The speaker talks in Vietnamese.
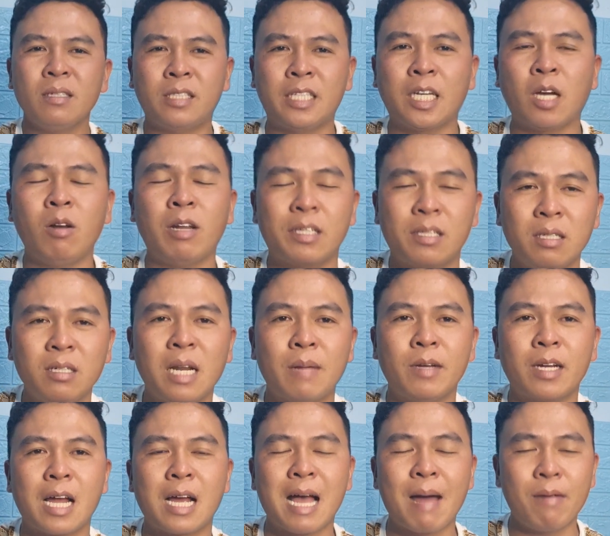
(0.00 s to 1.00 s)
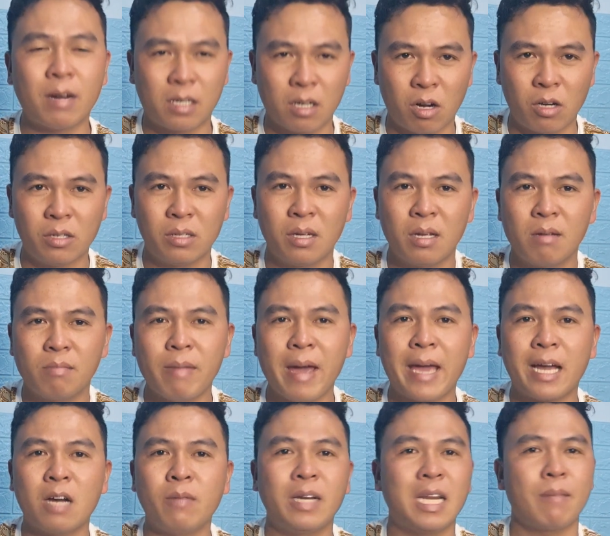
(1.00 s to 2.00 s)
chỉ cần luật sư là đơn kháng cáo được rồi
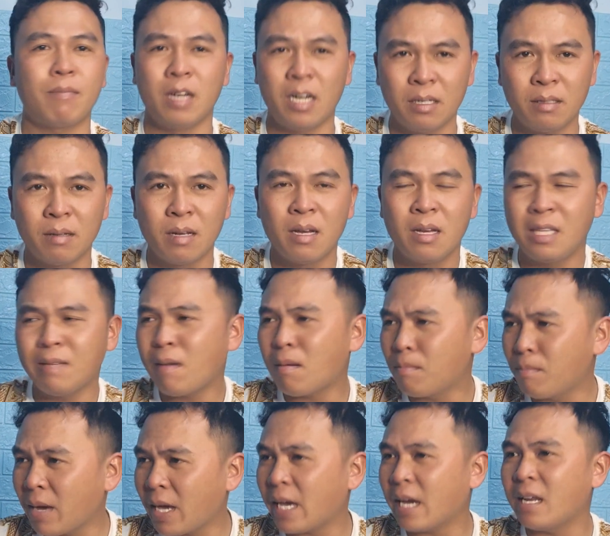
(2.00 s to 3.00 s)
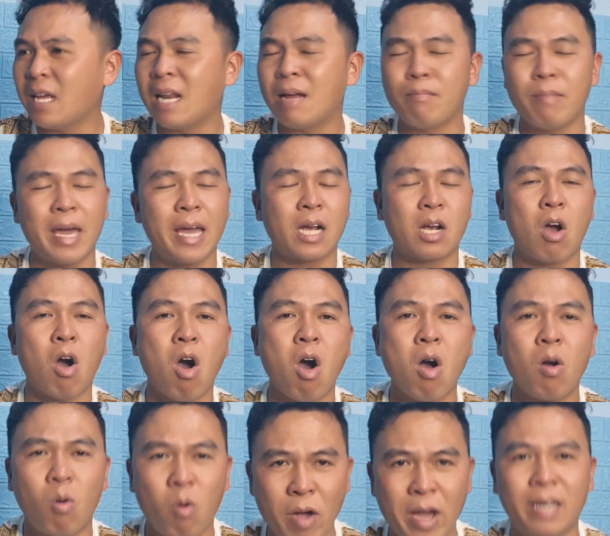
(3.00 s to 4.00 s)
mẹ không phải làm đơn nhưng mà mẹ ở đây là mẹ
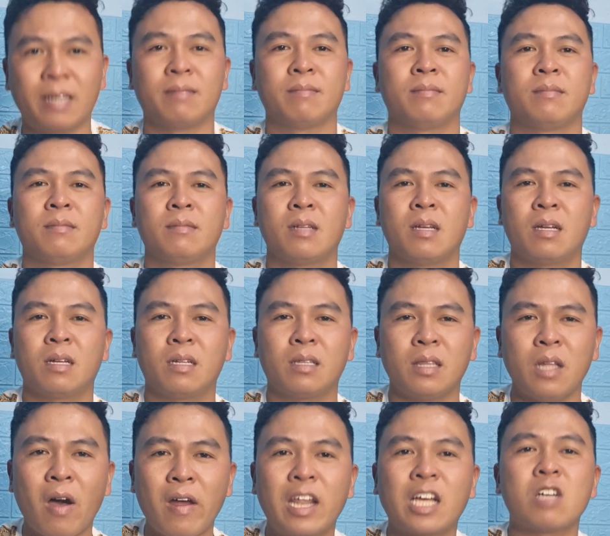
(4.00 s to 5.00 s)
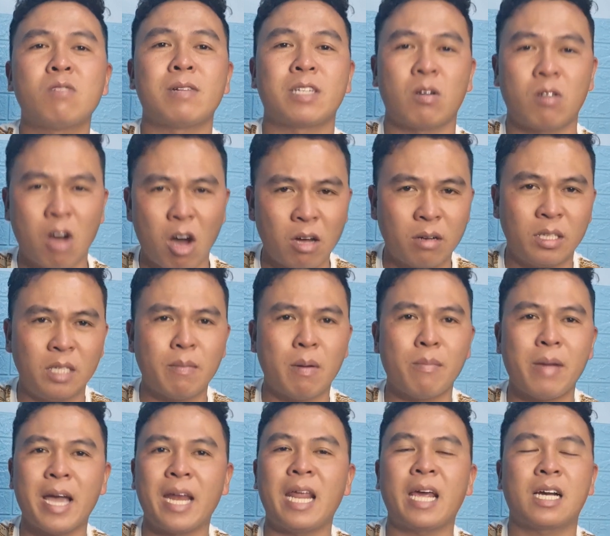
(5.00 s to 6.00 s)
có quyền đòi lại cưng mà cho con nhưng mà
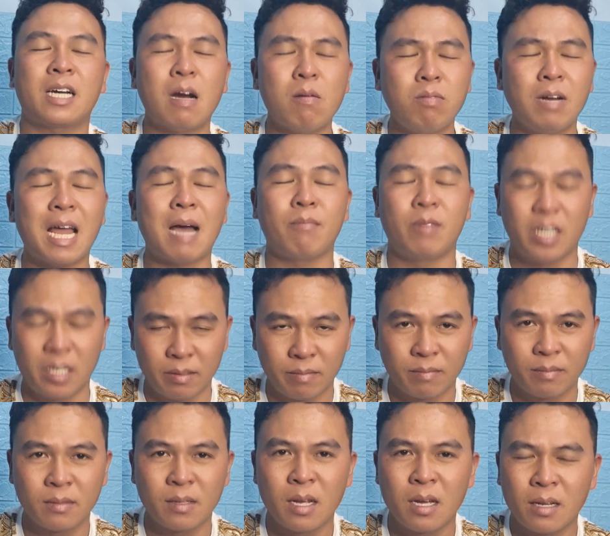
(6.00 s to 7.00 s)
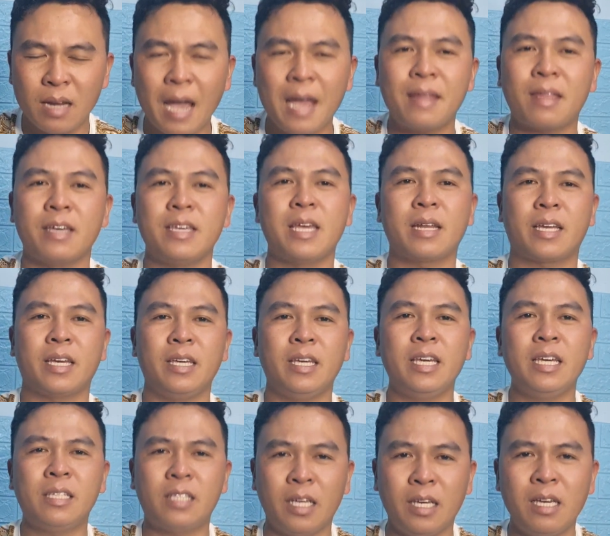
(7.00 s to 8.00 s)
mẹ lại không làm đơn đây thể hiện cái
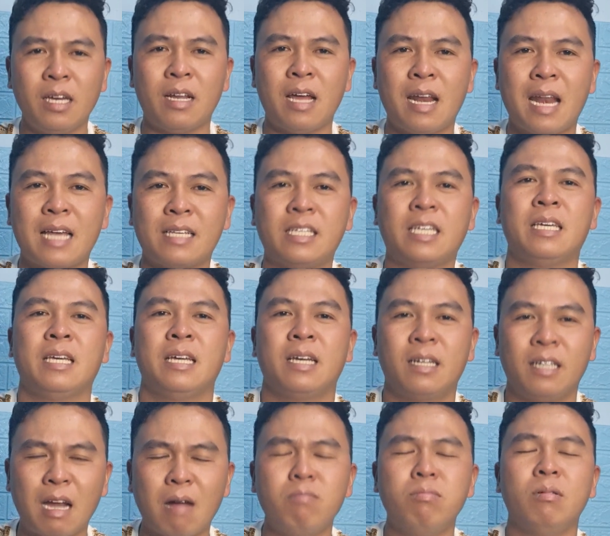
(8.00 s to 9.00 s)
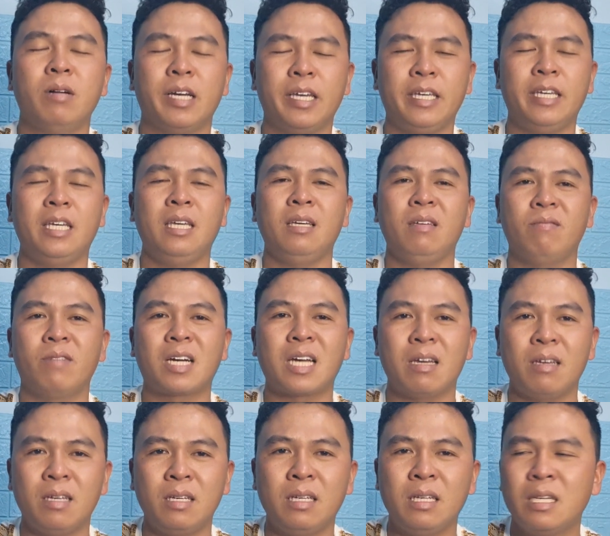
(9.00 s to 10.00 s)
ý chí ở đây là gì đồng ý với
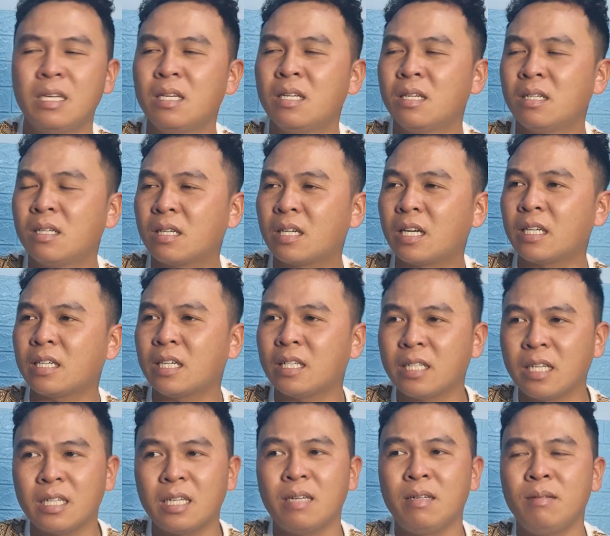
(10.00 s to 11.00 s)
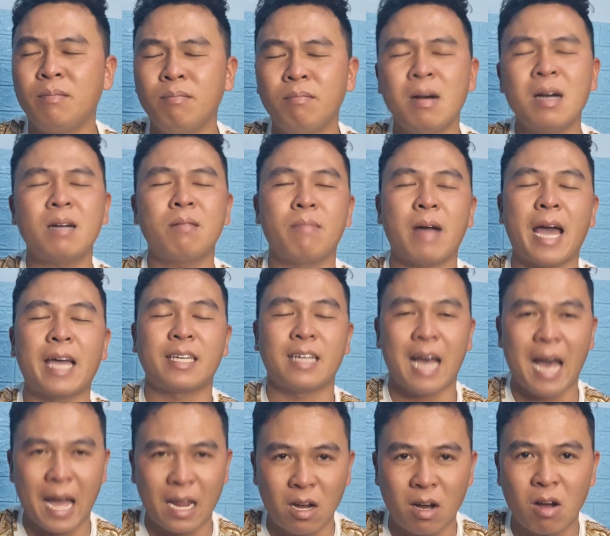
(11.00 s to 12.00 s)
cái cái cái cái, cái mức mà hành
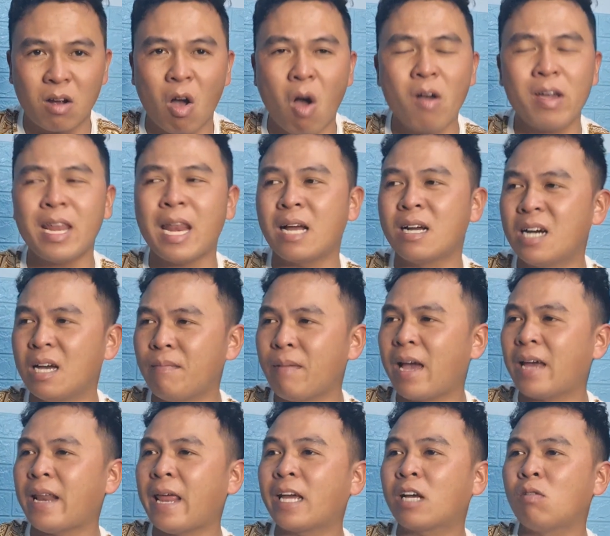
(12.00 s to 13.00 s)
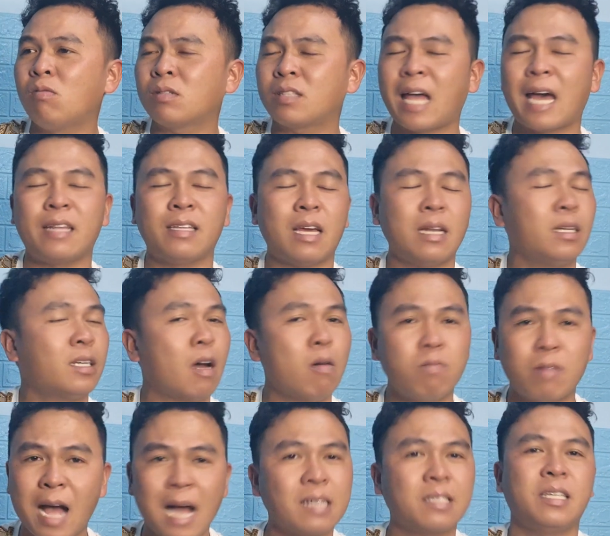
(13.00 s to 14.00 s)
hạ đó có nghĩa là người mẹ này cũng tàn nhẫn
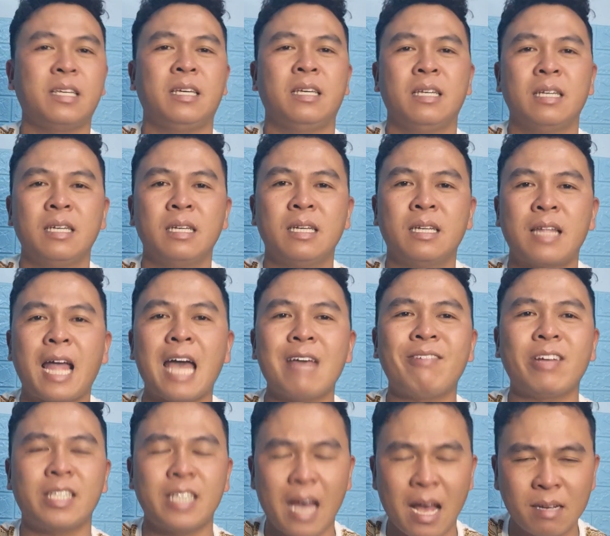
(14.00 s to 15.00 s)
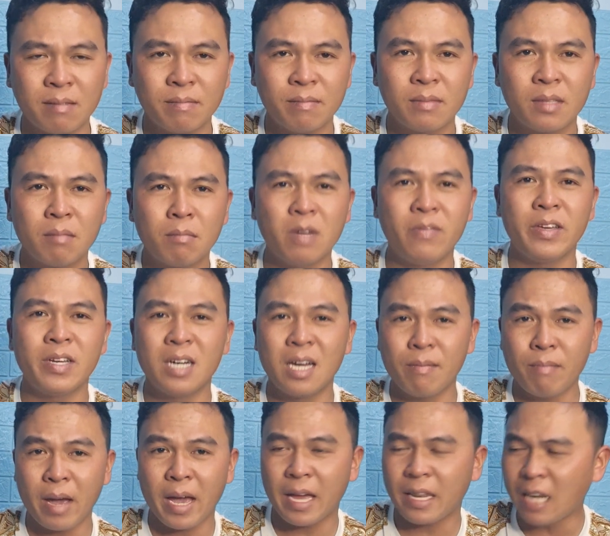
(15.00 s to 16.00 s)
không khác gì thái và trang bởi vì
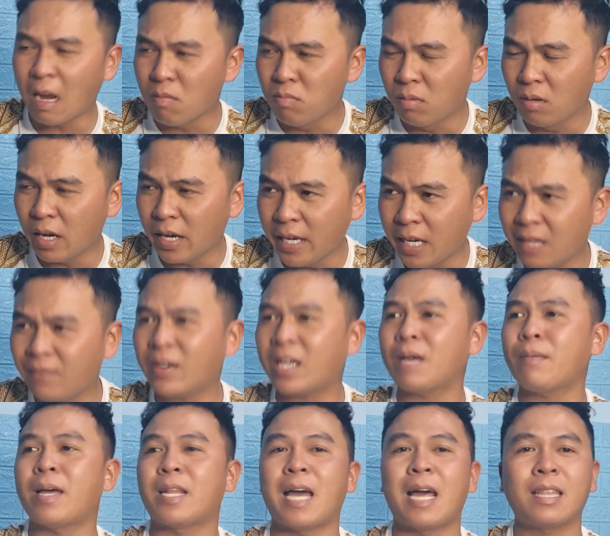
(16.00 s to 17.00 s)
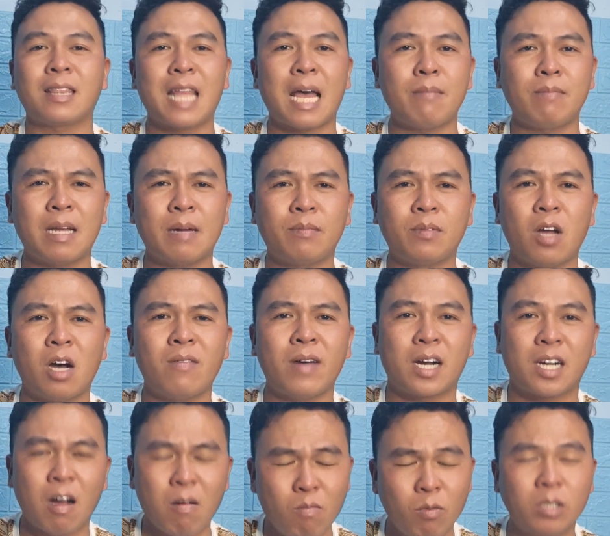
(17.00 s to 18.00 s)
người mẹ đồng ý với cái bản án 8 năm đó và
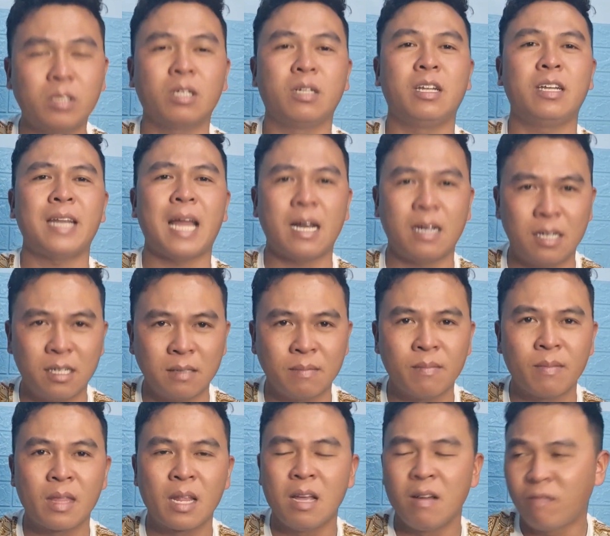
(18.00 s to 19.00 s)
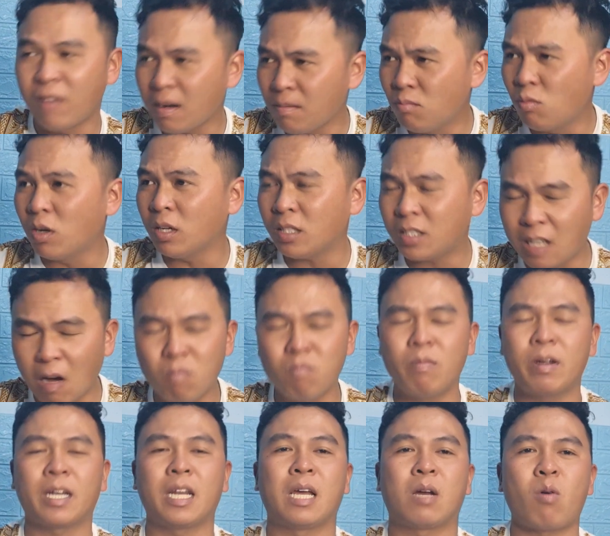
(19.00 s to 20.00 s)
không muốn xử lý nặng hơn vẫn muốn
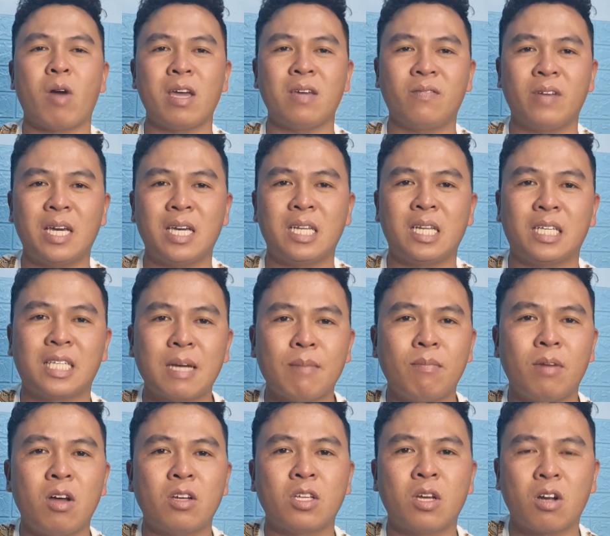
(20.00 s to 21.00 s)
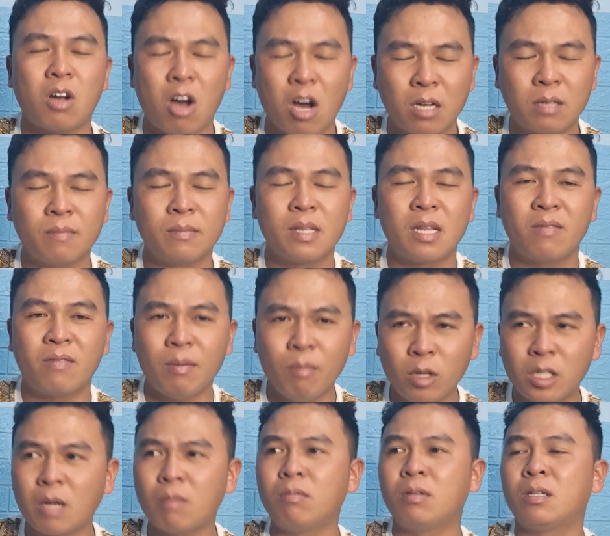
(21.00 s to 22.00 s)
chồng mình để quay về để chăm lo cho con vẫn
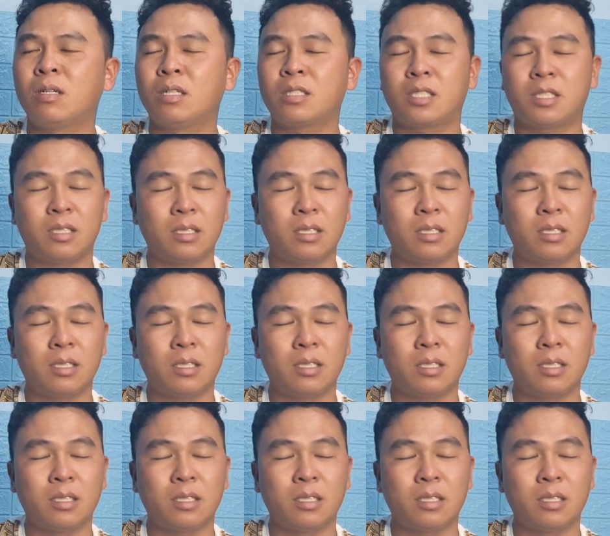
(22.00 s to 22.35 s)
muốn chồng